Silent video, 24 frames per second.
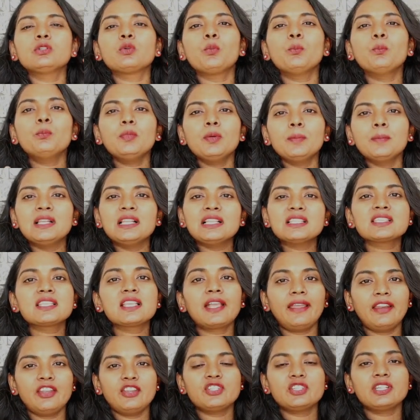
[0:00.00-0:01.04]
ரொம்ப மில்க்
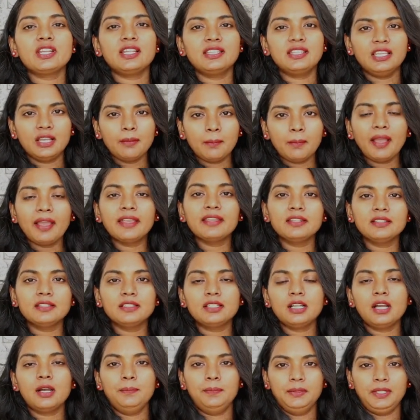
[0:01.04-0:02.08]
சிக்ரேஷன் அதிகமா
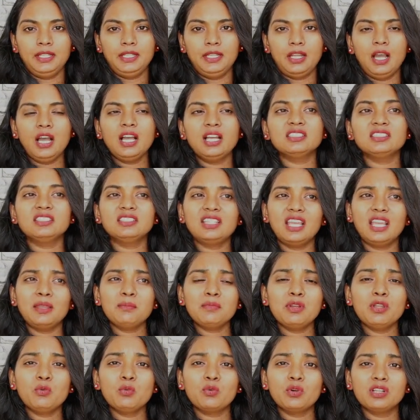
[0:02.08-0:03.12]
இருக்கு அப்படின்னா அந்த
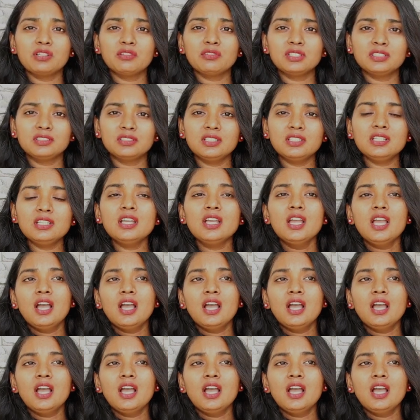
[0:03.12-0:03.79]
டைம்ல உங்களுக்கு வந்து